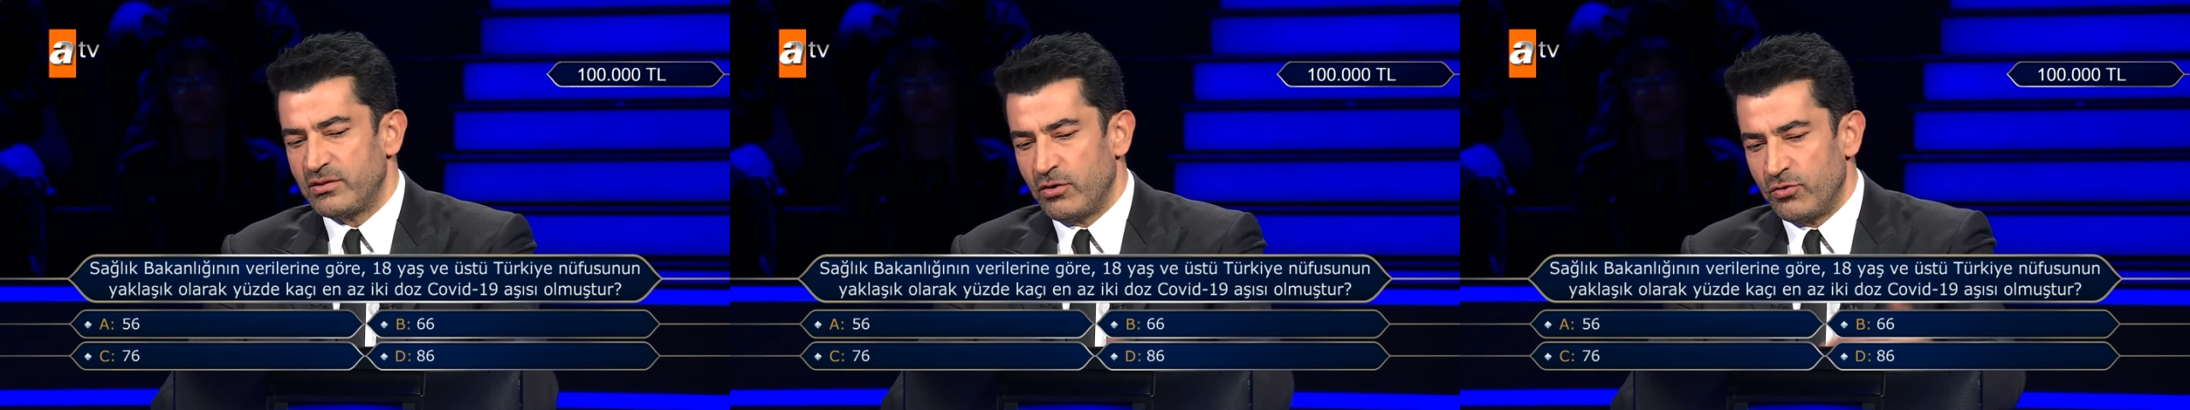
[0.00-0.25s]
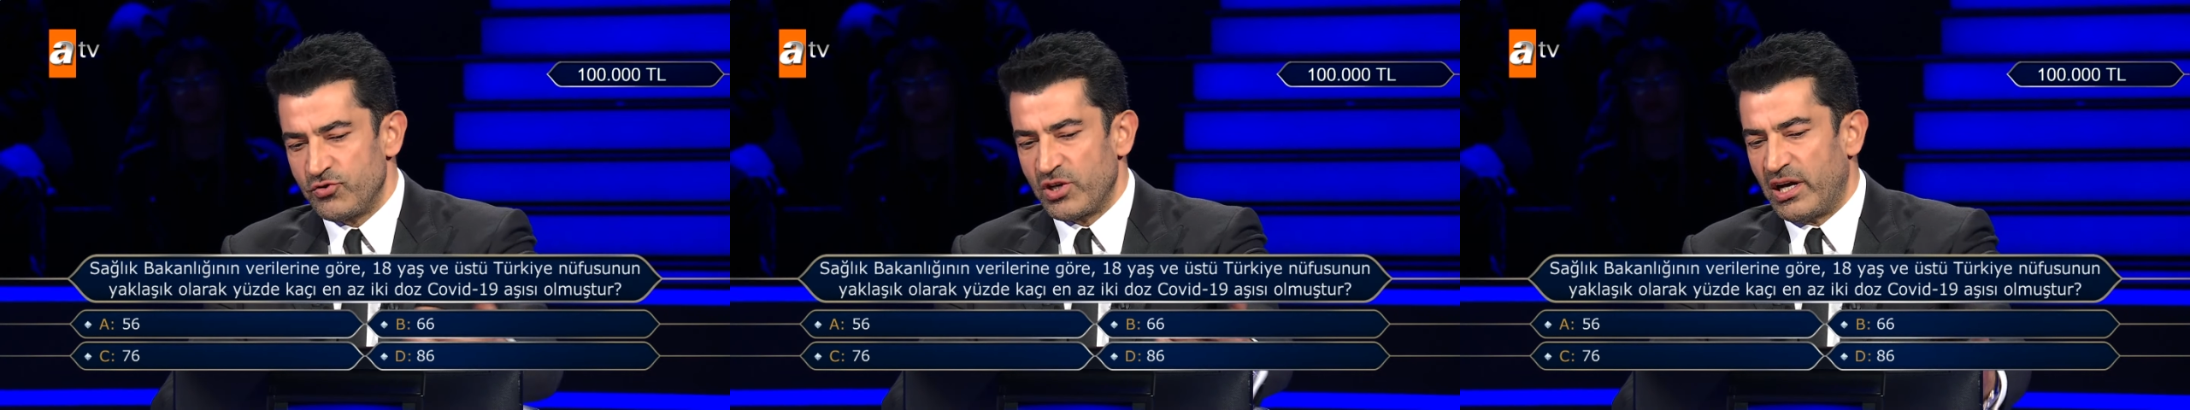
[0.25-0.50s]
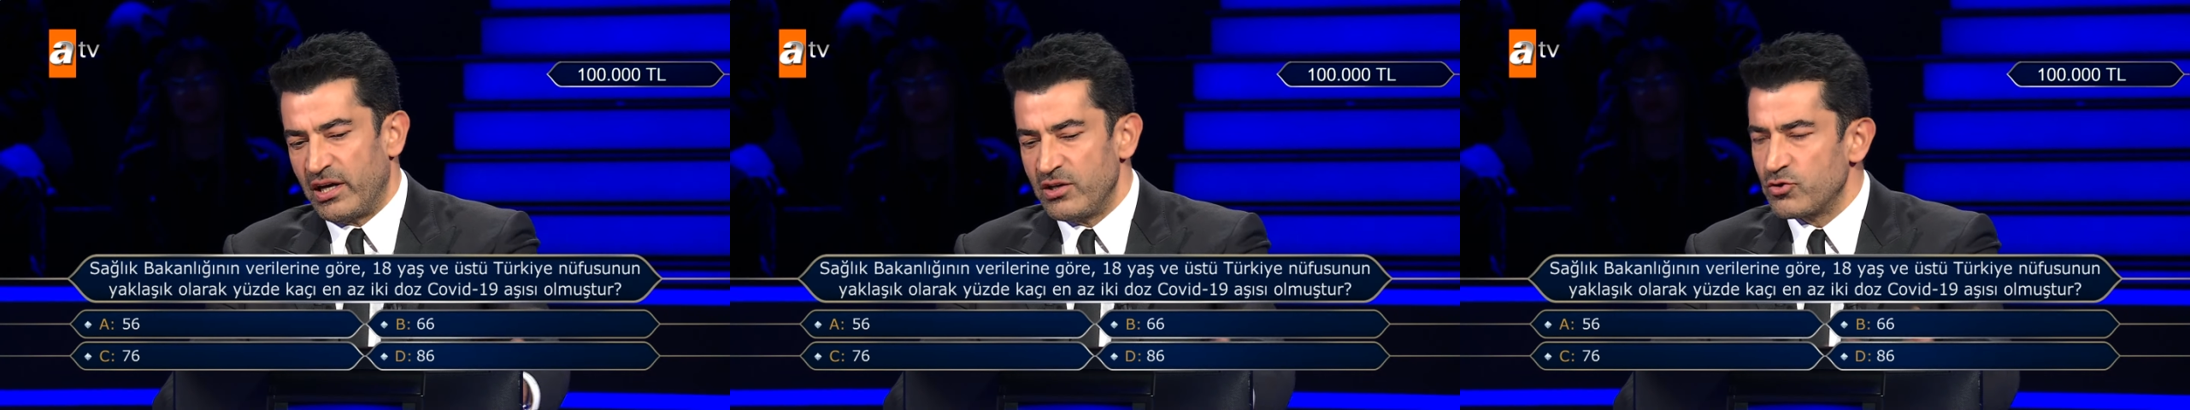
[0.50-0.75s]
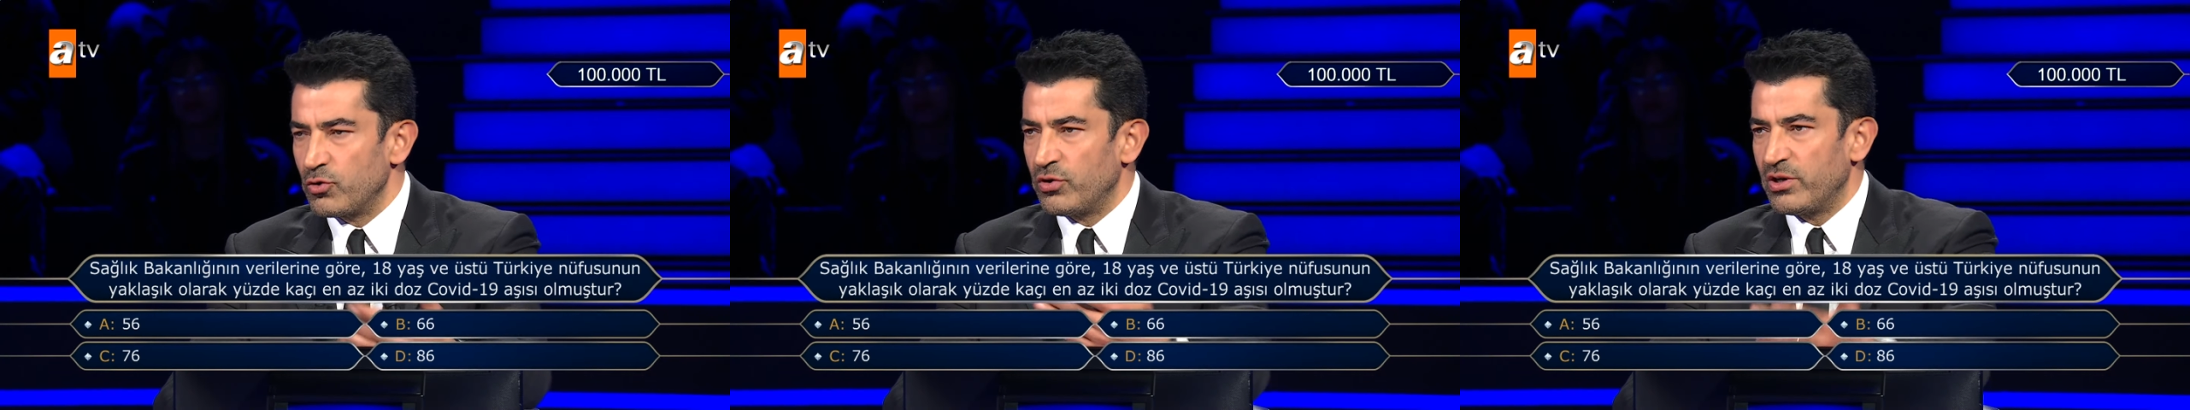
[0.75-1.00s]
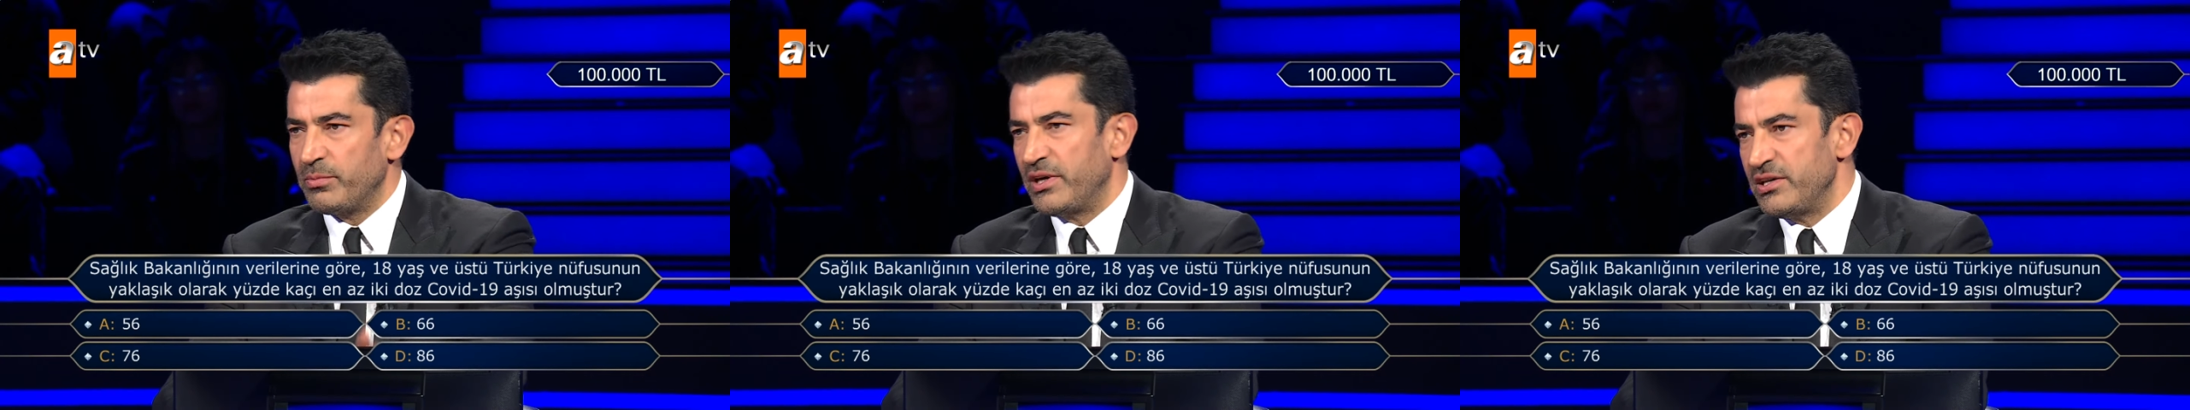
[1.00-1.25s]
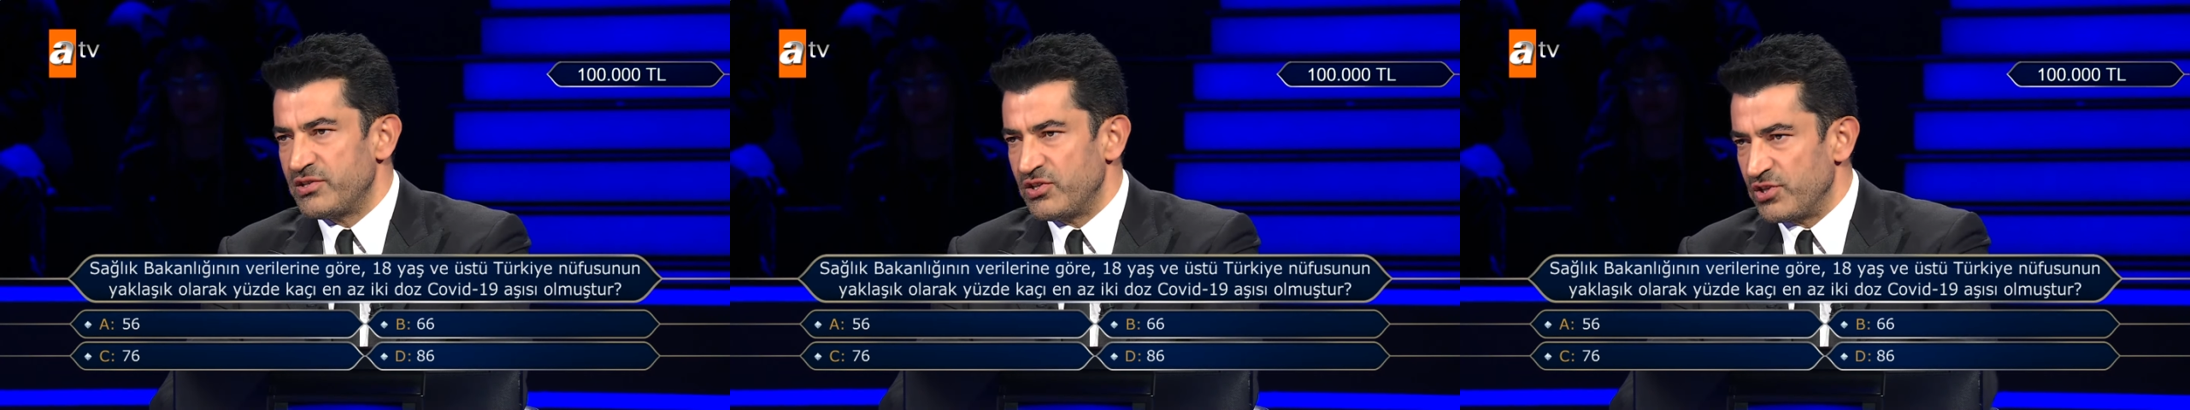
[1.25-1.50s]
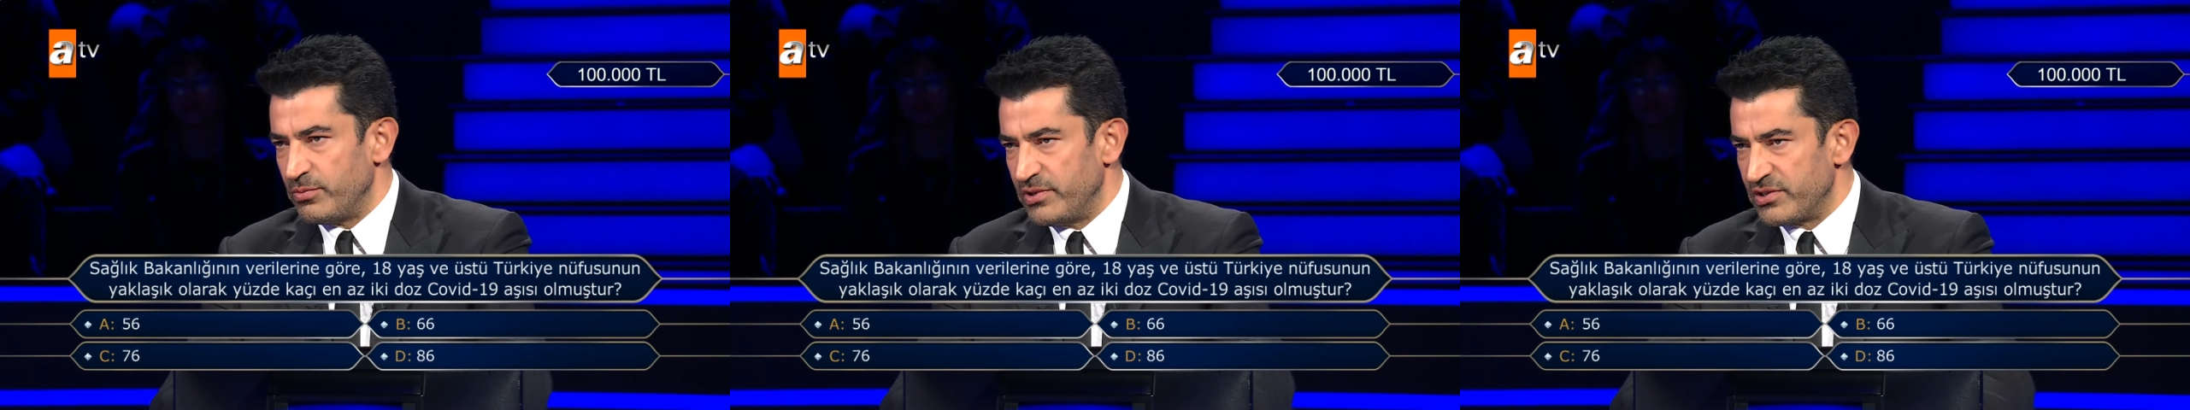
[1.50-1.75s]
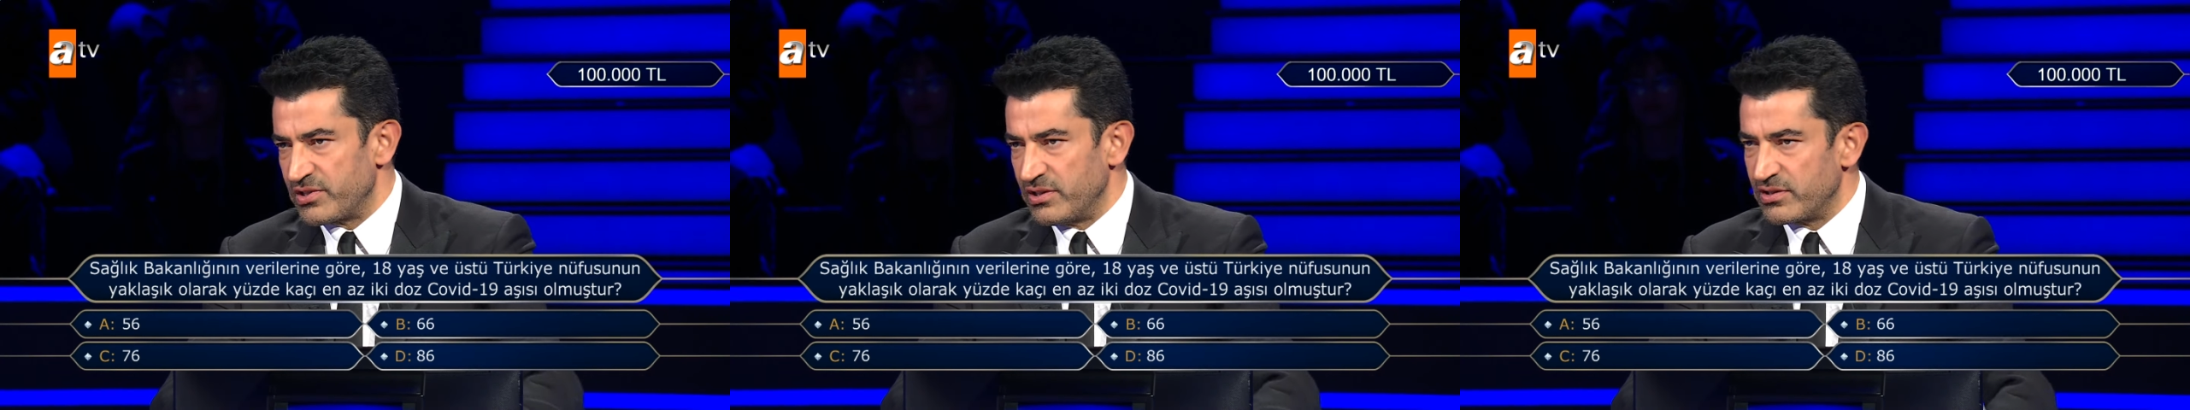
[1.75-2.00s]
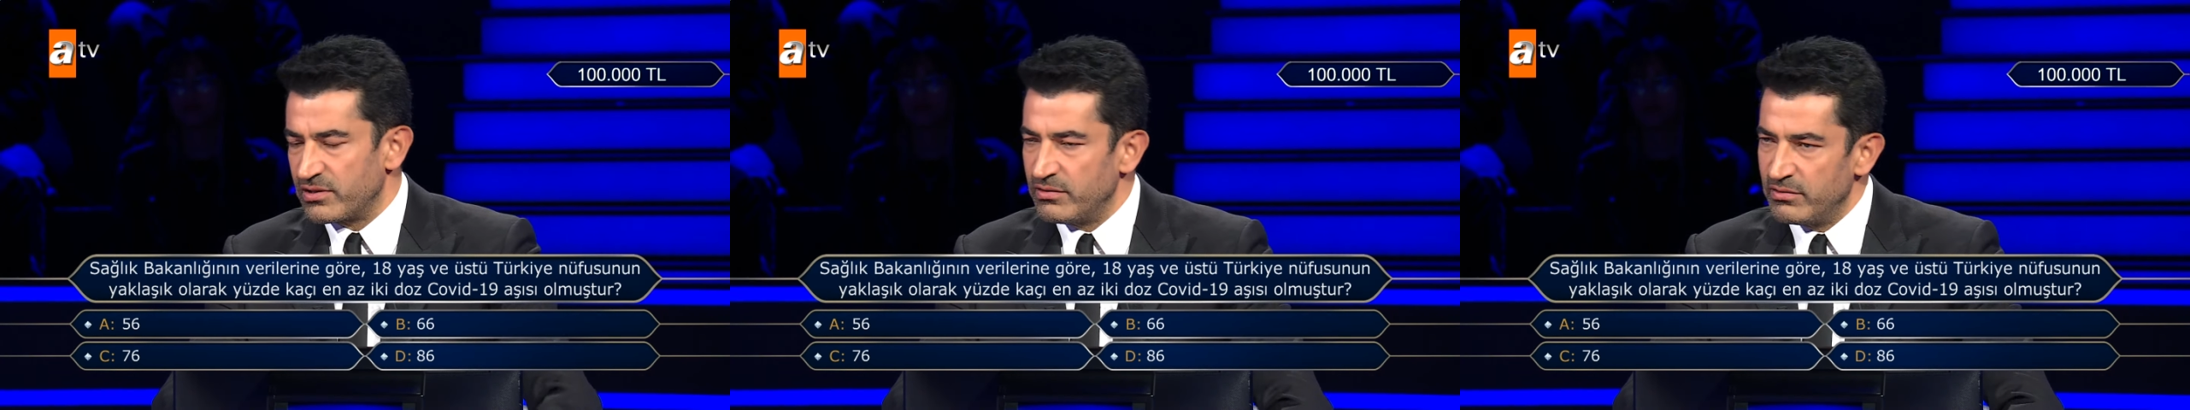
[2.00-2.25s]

önce A'yı sonra B'yi seçebilirsiniz.